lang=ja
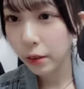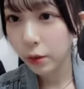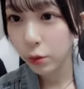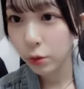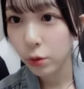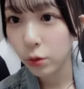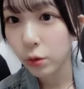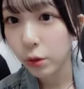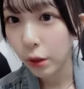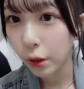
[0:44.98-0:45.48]

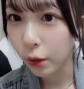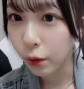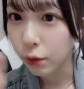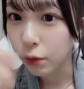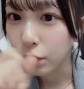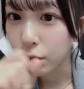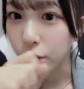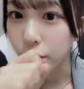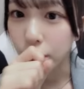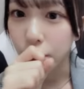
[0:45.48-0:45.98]
ことが
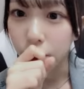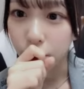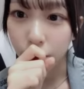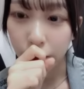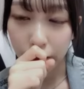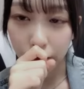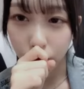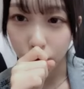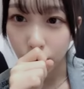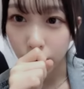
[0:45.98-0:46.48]
多いんだ
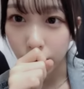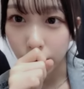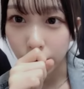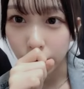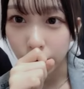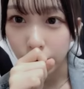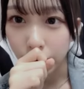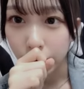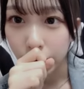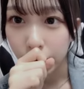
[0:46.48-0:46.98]
けど
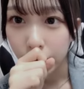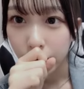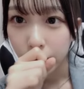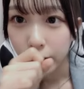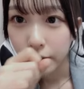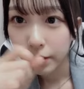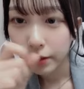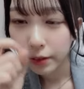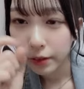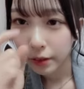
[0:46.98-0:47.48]

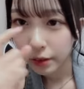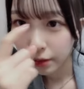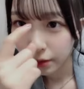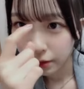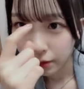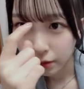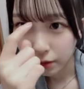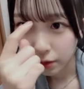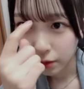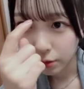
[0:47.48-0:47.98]

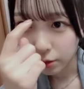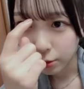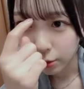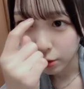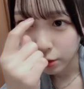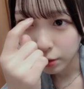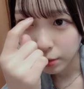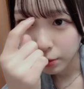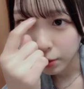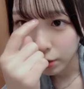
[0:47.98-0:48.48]
も
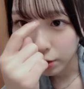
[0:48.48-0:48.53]
とも